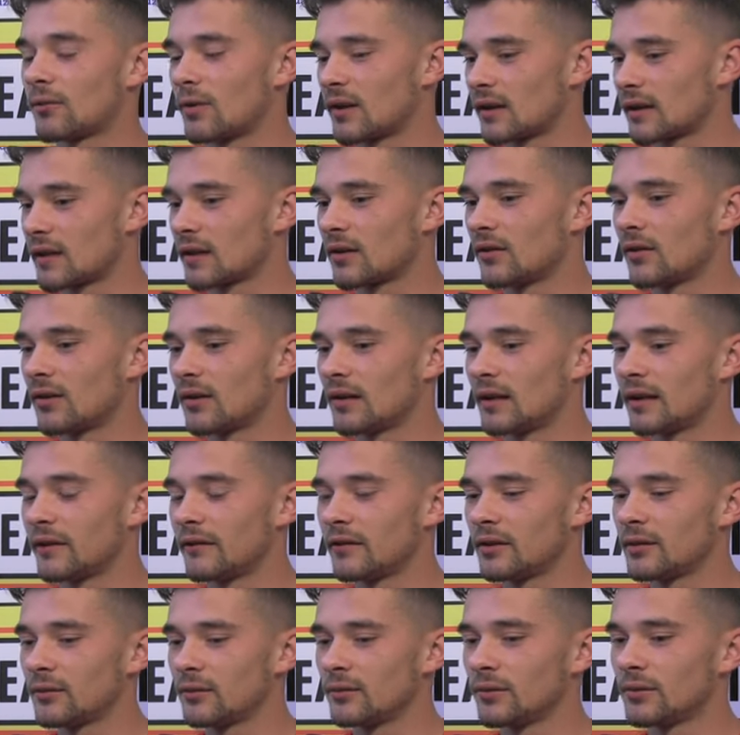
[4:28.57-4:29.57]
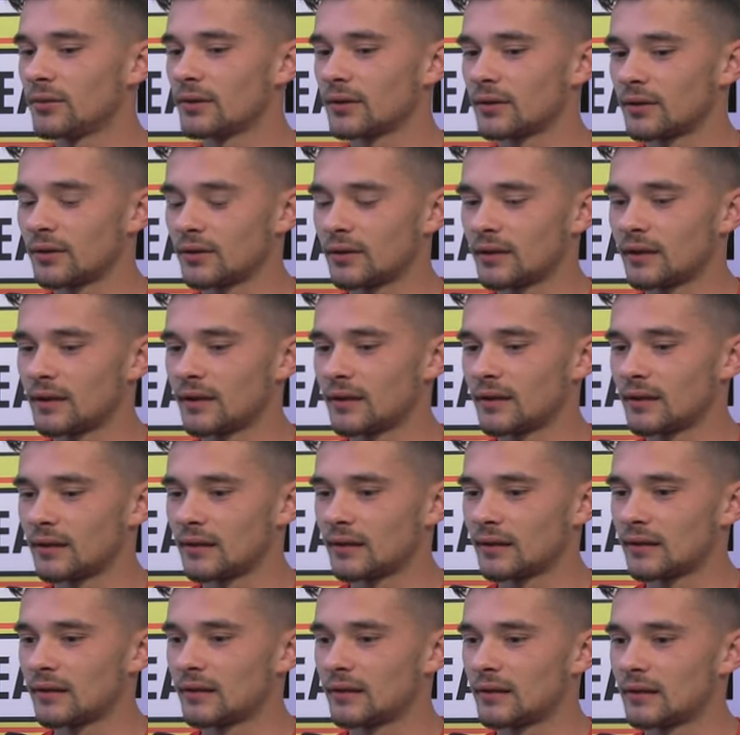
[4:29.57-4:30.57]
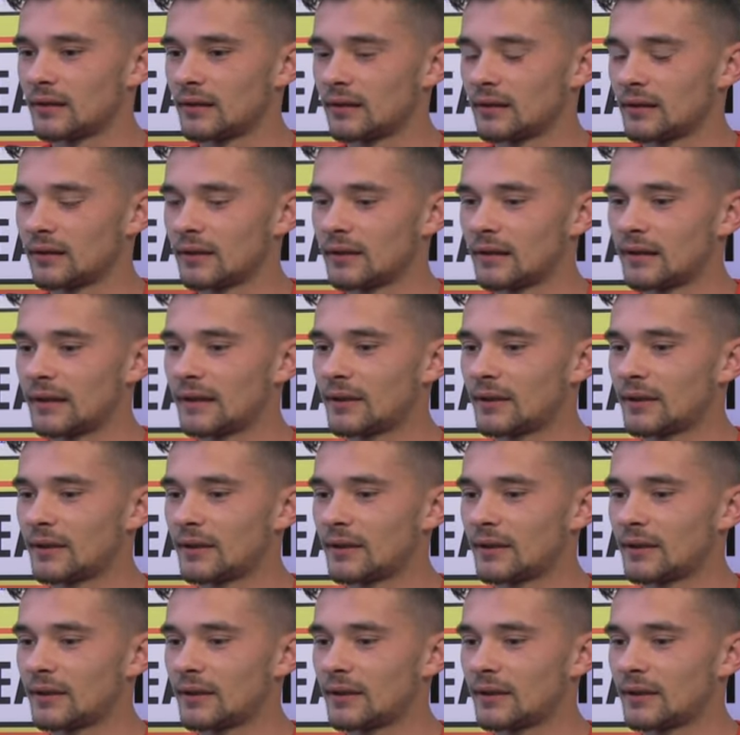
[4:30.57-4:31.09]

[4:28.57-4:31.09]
qualche gol è avvenuto e,